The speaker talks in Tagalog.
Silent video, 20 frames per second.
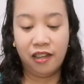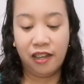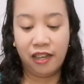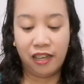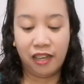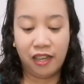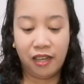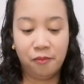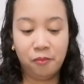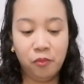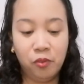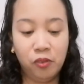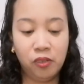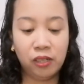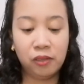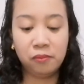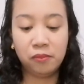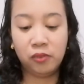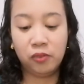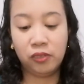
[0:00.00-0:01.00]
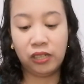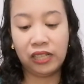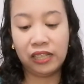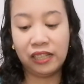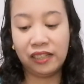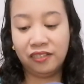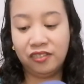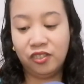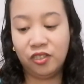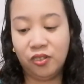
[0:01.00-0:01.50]
Ayan, mura-mura
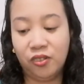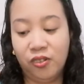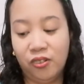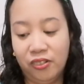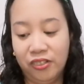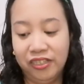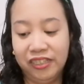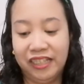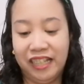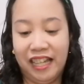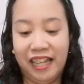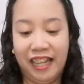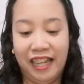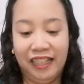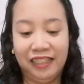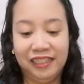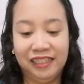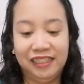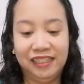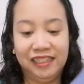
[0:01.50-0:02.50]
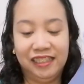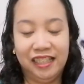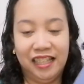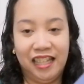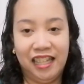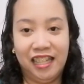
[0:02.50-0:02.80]
lang doon, guys.